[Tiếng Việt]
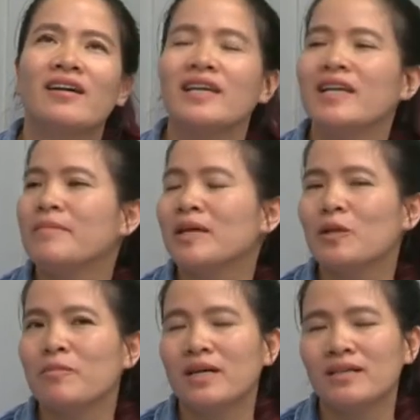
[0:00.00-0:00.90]
khi mà
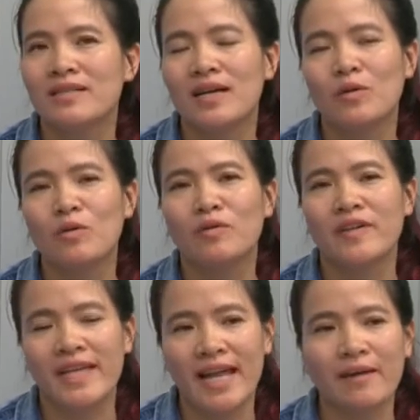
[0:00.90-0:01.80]
tôi mở ra Coco
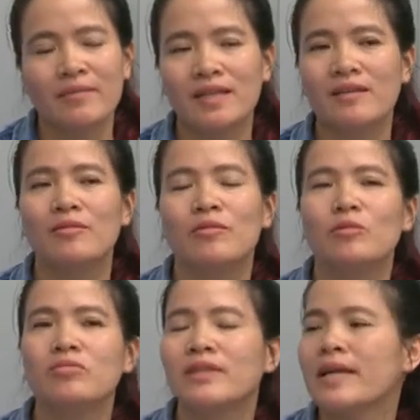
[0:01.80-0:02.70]
Việt Nam thì tôi
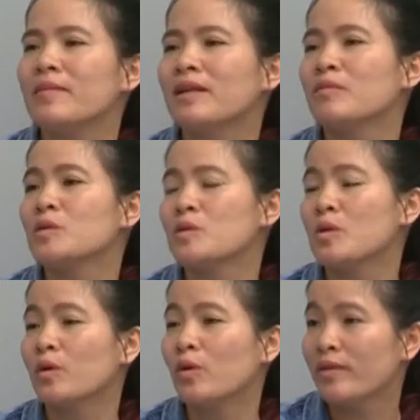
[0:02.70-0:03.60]
cũng tìm được một
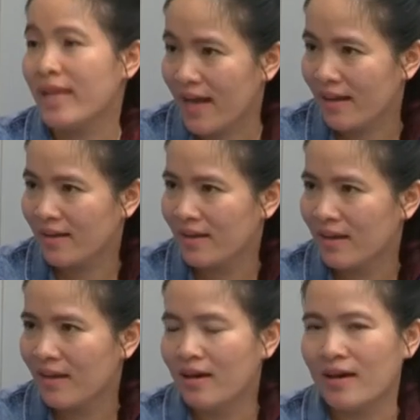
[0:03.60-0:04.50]
số đối tác
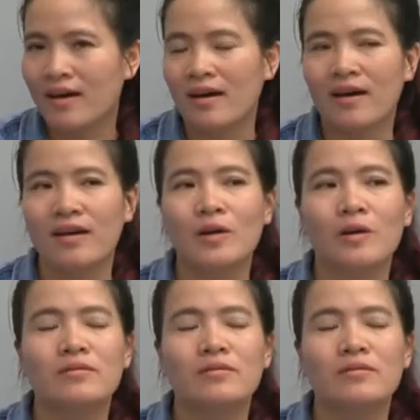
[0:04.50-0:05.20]
à,